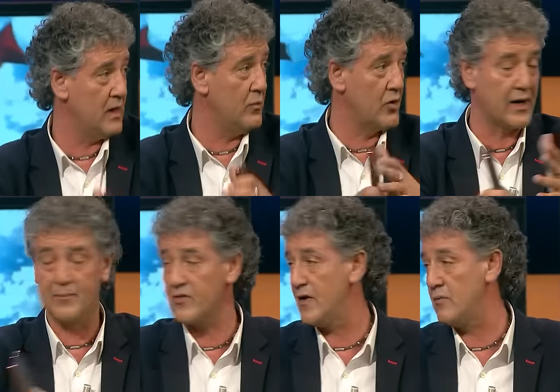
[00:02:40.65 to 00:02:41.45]

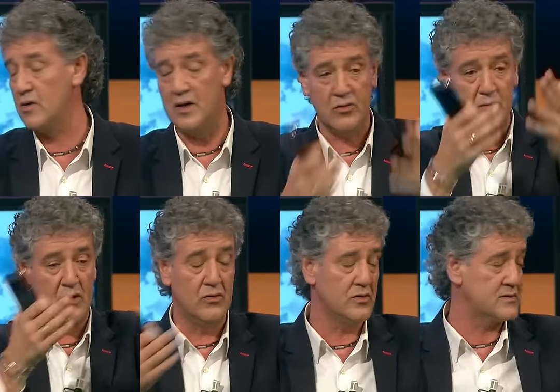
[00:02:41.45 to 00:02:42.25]
Iborra, por favor, el
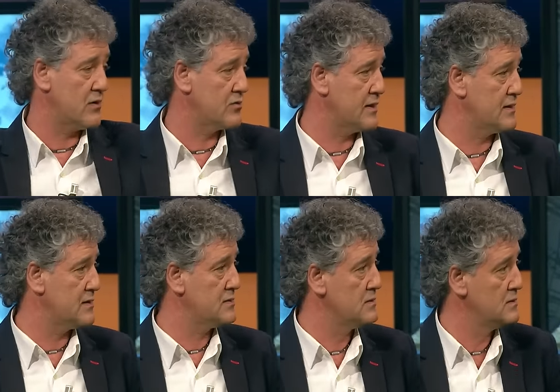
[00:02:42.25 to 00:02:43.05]
número uno esta jornada.
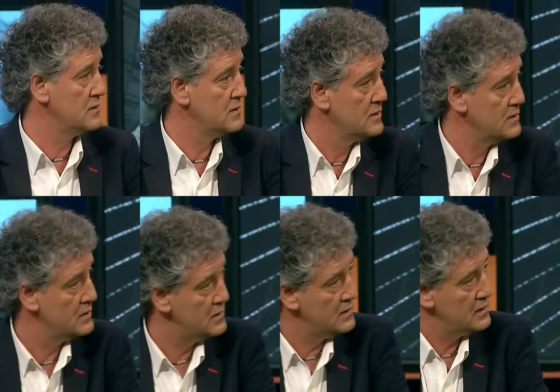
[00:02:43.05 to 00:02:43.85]

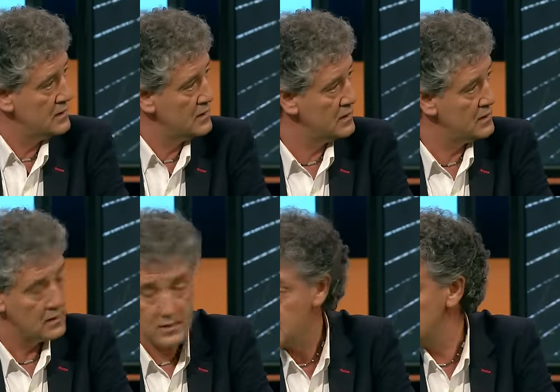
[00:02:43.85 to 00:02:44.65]
Bravo. Vamos, Álvaro.
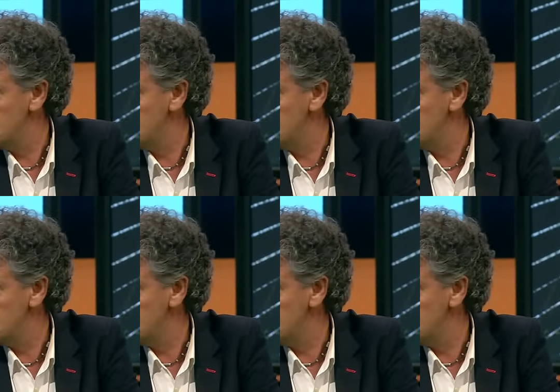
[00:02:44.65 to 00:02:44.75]
Voy.